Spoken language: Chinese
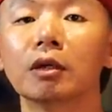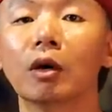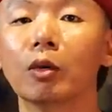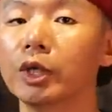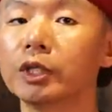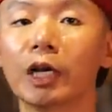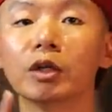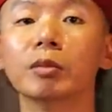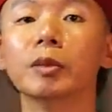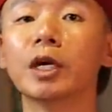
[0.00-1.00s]
哦，我一台
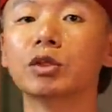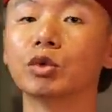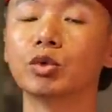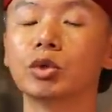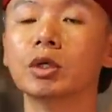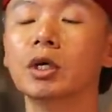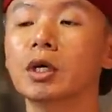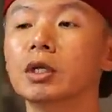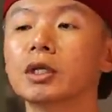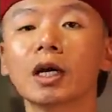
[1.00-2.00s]
都没卖出去。
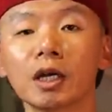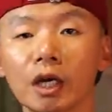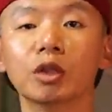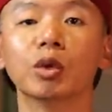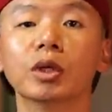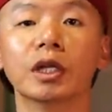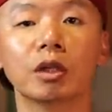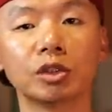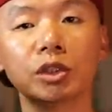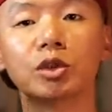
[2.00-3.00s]
但很多人
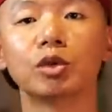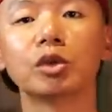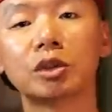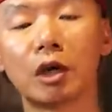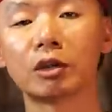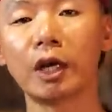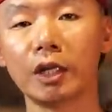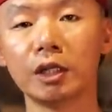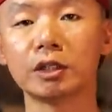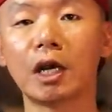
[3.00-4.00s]
都自己去找代
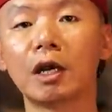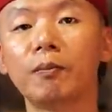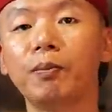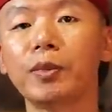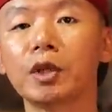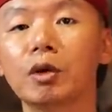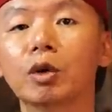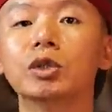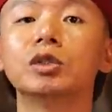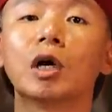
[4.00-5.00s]
理商，
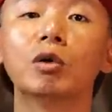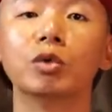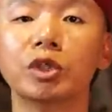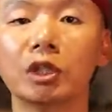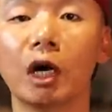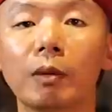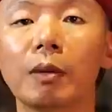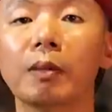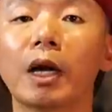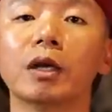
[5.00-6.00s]
或者去找虎记
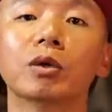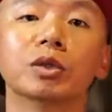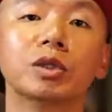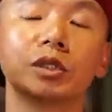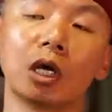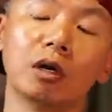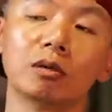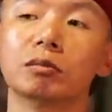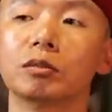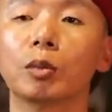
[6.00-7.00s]
板买，或者去
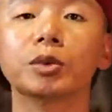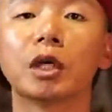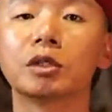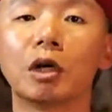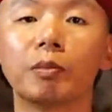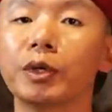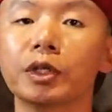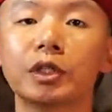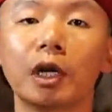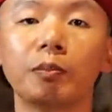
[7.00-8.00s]
找我不知道找
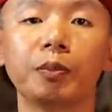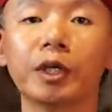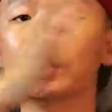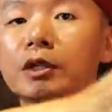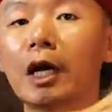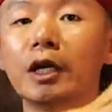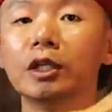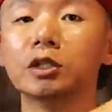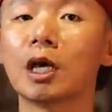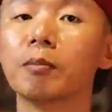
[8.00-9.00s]
别家别的代理
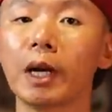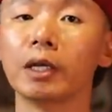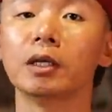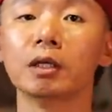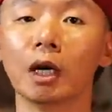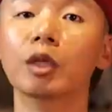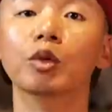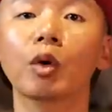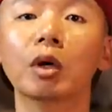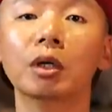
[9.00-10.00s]
商买，很
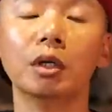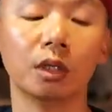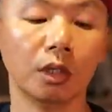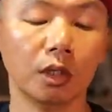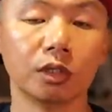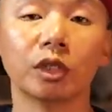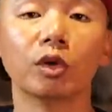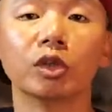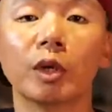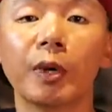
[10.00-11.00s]
多，甚至
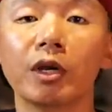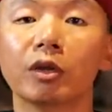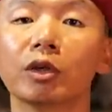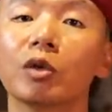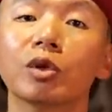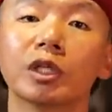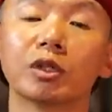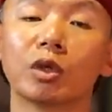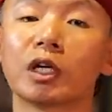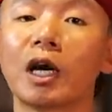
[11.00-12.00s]
有些朋友都跟我
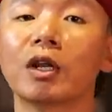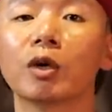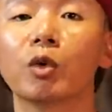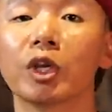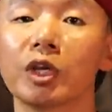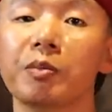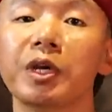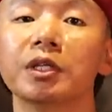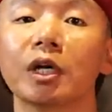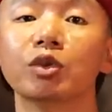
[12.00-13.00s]
讲说他看了我的影
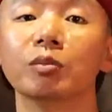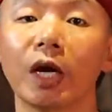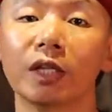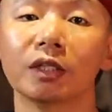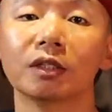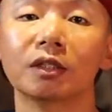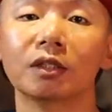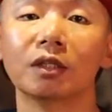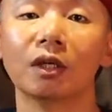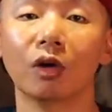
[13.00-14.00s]
片才去买。
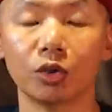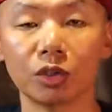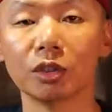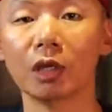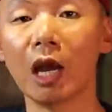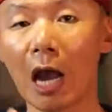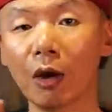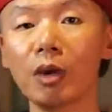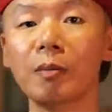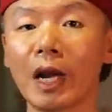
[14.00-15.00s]
我、哦、就是
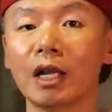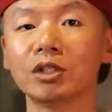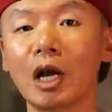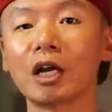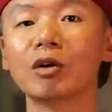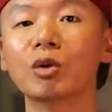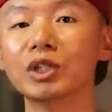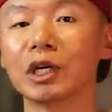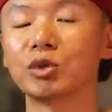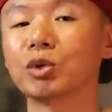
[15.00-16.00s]
还会买了之后还跟我
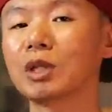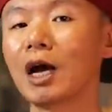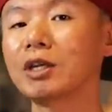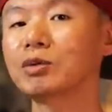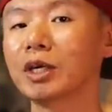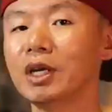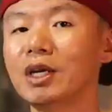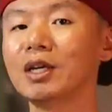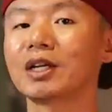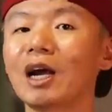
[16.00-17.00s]
讲说他因为
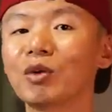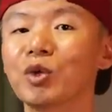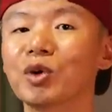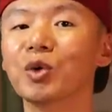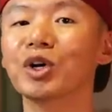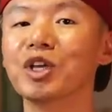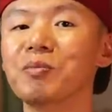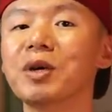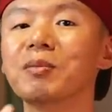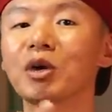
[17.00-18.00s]
看我的我的影
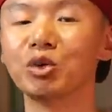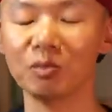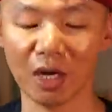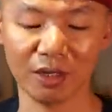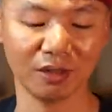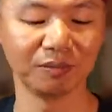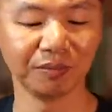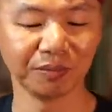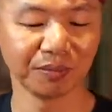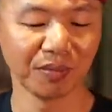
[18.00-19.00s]
片跑去买
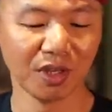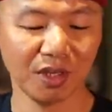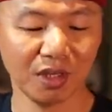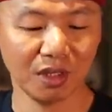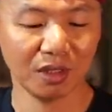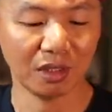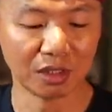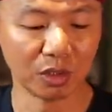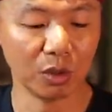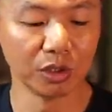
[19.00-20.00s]
哦。那
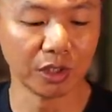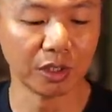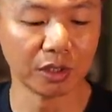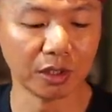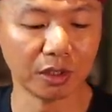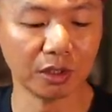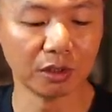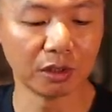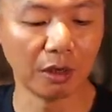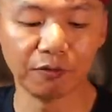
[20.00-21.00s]
这个翁先生呢，
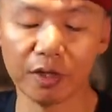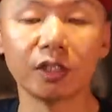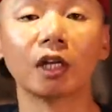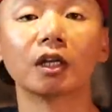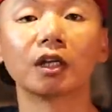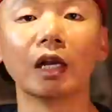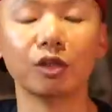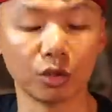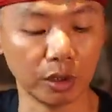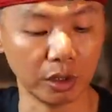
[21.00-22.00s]
他非常的
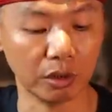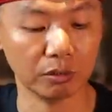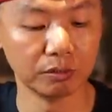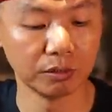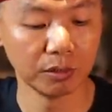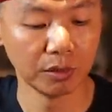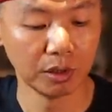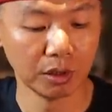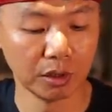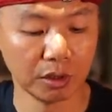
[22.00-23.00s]
干脆
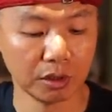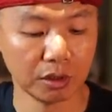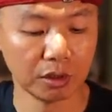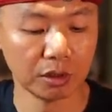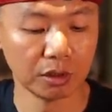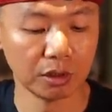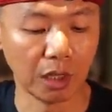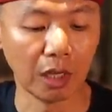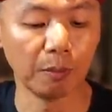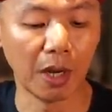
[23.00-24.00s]
哦，
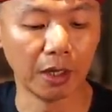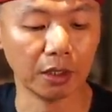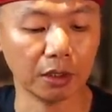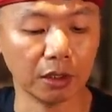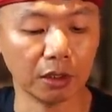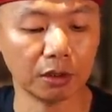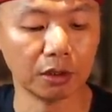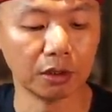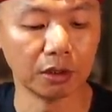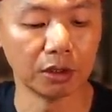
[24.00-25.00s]
他买了
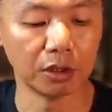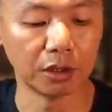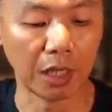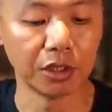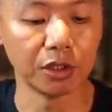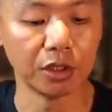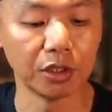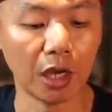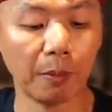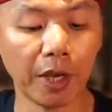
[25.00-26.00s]
单机
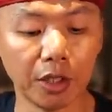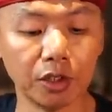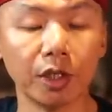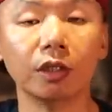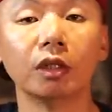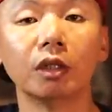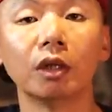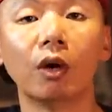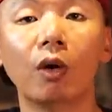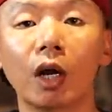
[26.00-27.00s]
加配件，
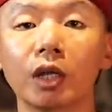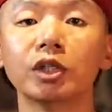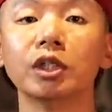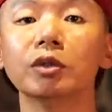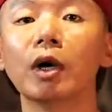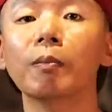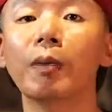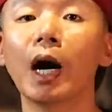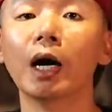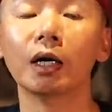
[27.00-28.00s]
花了七万
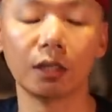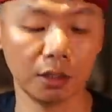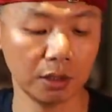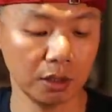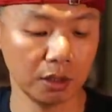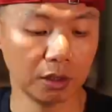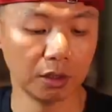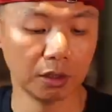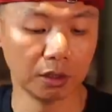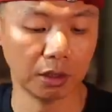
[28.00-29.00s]
八。
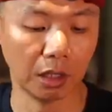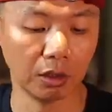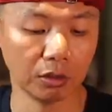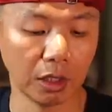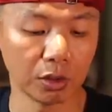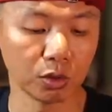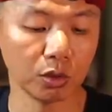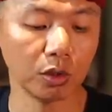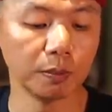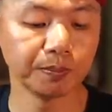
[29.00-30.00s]
然后他
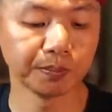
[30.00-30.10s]
说，